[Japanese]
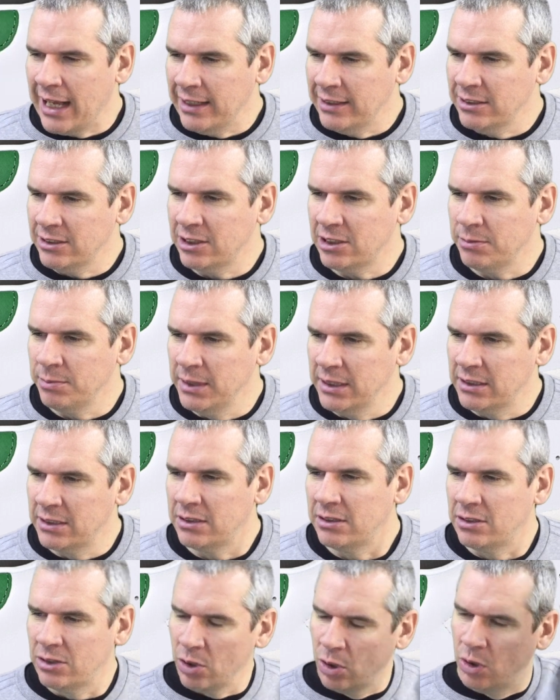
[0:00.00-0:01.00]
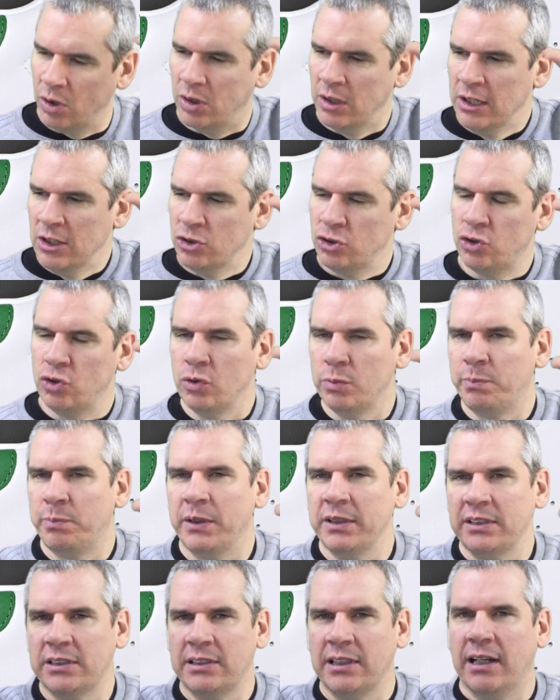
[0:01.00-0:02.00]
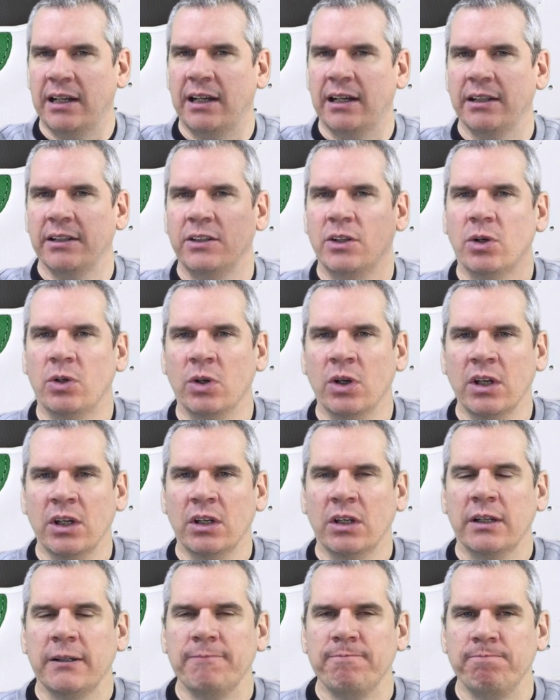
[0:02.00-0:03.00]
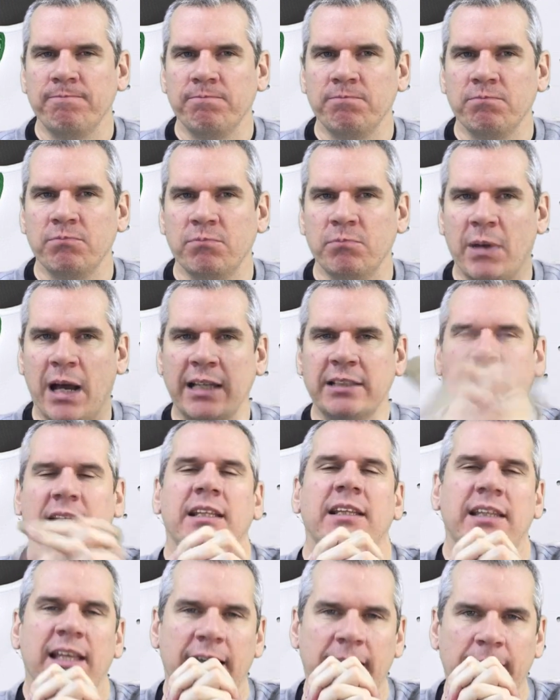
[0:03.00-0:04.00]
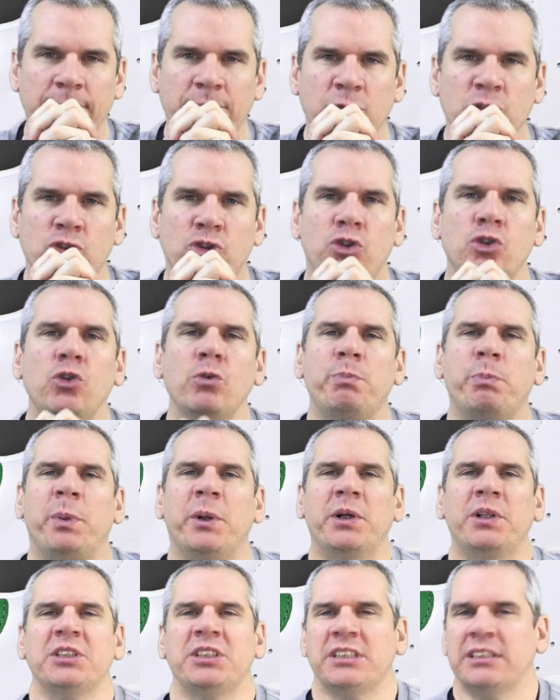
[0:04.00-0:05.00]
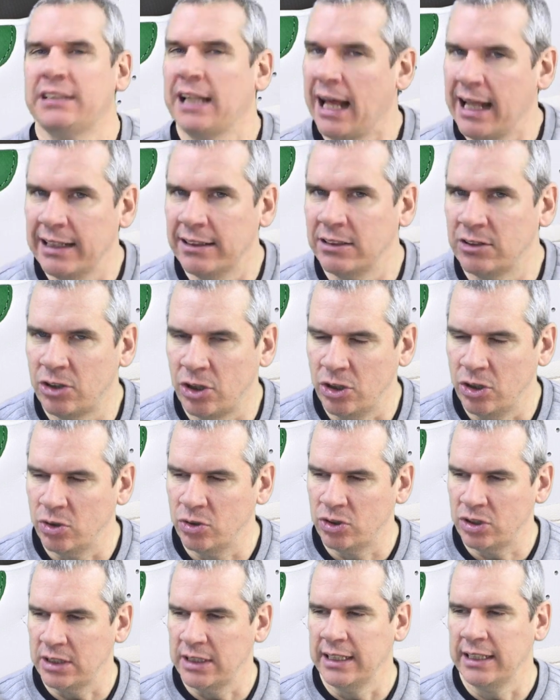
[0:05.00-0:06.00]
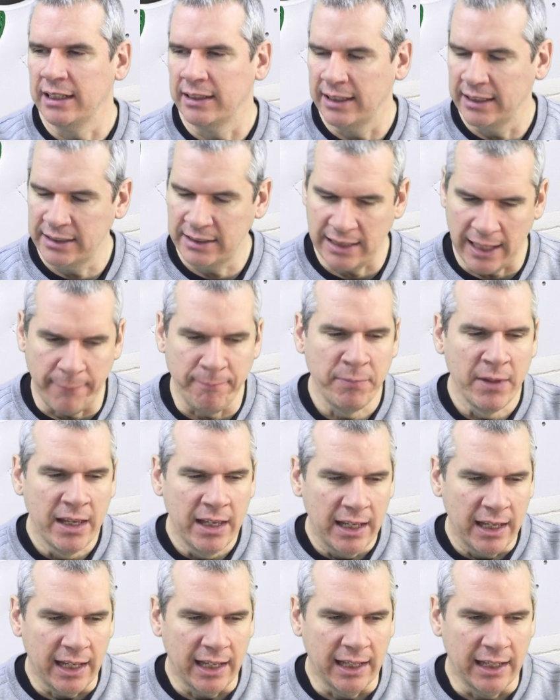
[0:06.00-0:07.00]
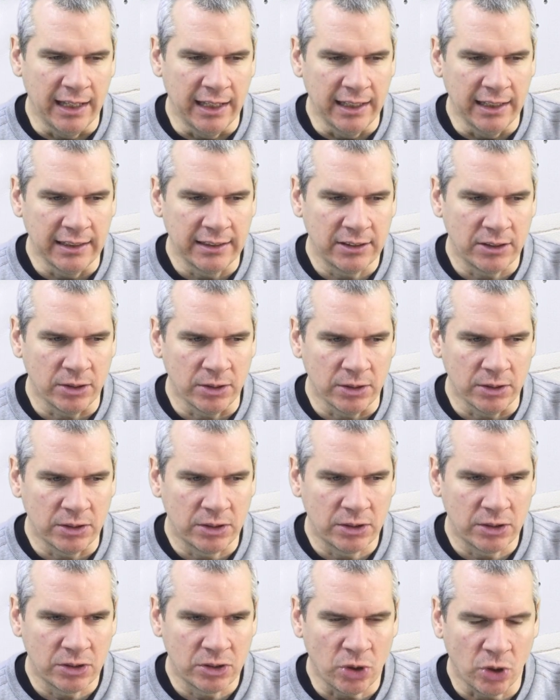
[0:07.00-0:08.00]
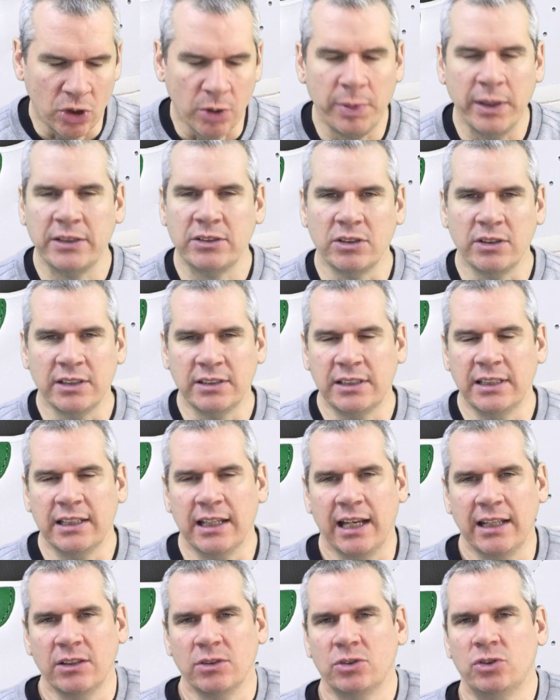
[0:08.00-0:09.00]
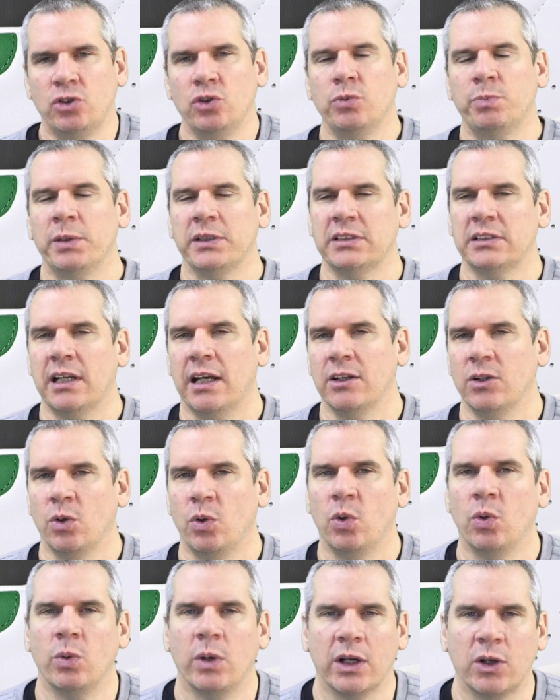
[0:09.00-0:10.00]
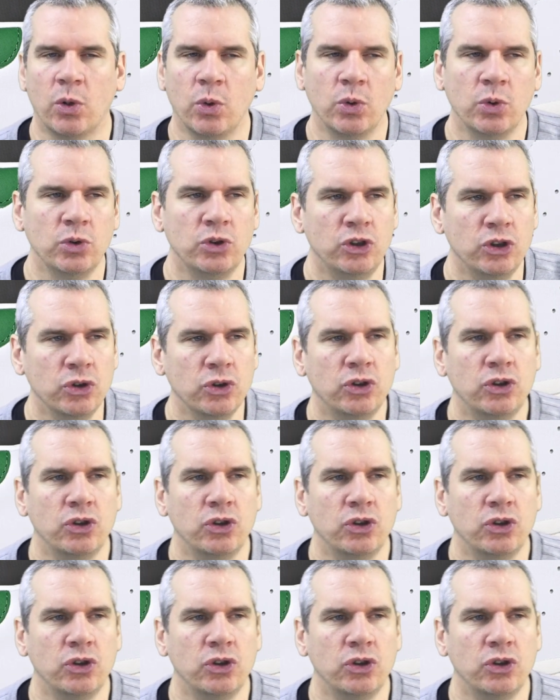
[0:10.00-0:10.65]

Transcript: ン・スミスとスーパースターの混ぜてスーパースタンというスニーカーでした。特別なスニーカー、スーパースターの方は50